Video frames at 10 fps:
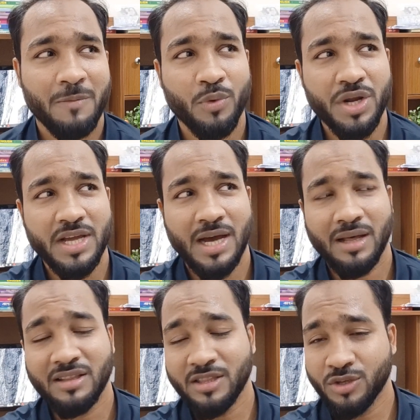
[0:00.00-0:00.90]
বা পরীক্ষা
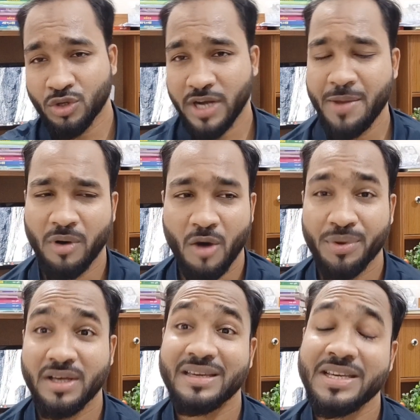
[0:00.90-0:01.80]
নির্দিষ্ট টাইমও
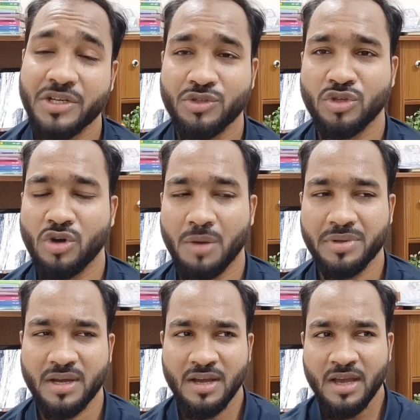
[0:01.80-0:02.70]
হবে না কিসের জন্য
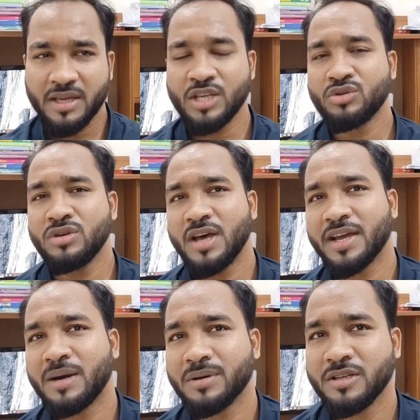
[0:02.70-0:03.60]
হবে না কিছুদিন
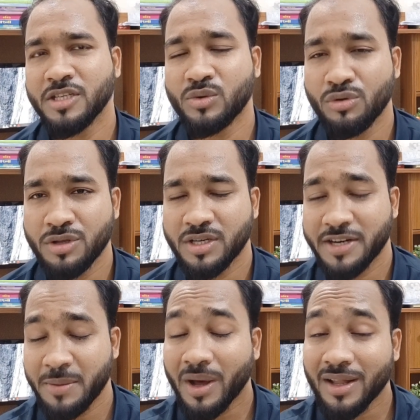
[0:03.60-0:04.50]
আগে আমাদের যে ঘূর্ণিঝড়
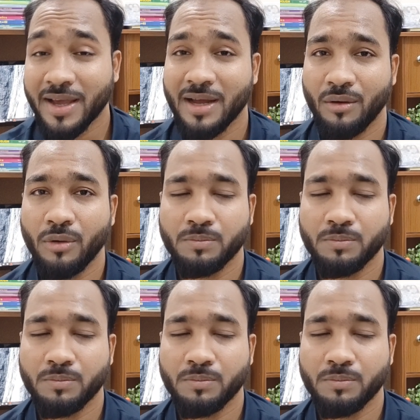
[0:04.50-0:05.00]
রেমাল গেল